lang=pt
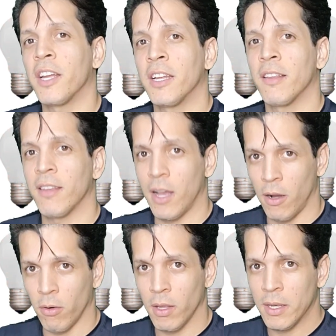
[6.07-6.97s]
ver aqui nessa
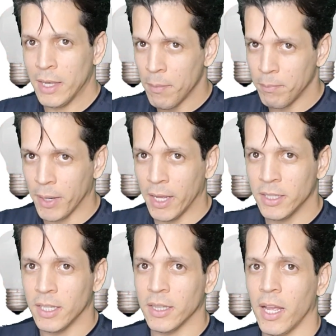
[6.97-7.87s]
aula, na
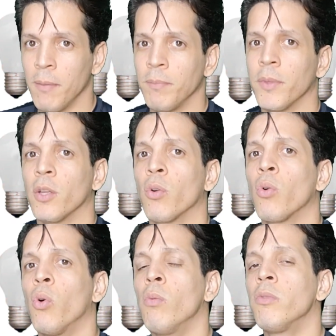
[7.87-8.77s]
prática, tá?
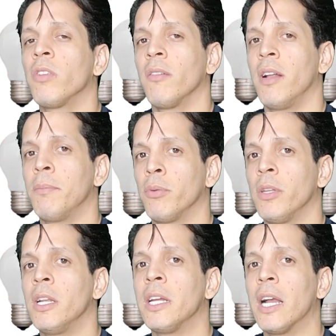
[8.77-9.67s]
Como você vai
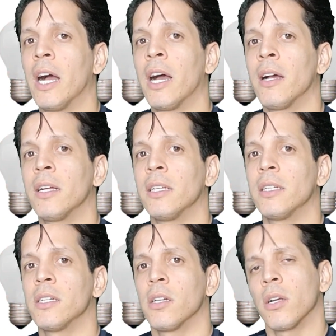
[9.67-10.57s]
poder ligar
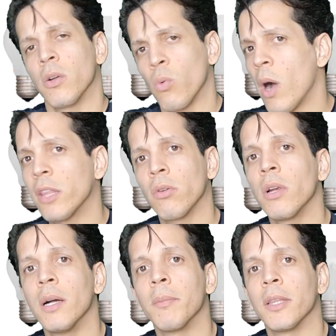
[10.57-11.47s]

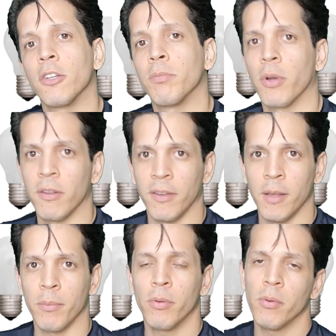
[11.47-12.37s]
quatro lâmpadas, por
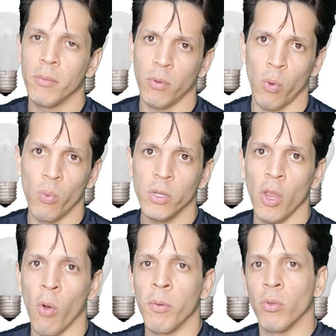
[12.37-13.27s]
exemplo, com um
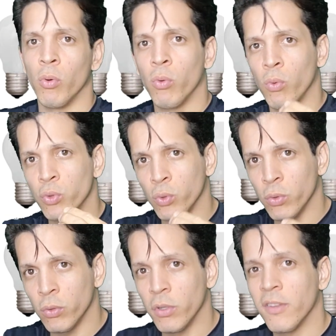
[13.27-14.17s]
interruptor com os
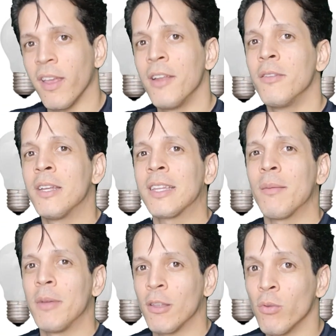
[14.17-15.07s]
condutores saindo
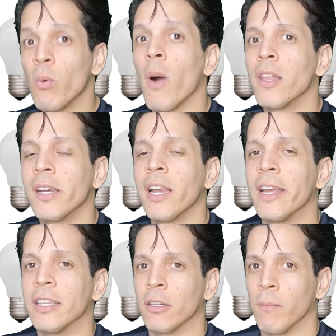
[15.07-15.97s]
diretamente do quadro
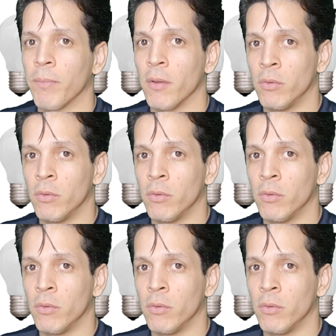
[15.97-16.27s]
elétrico.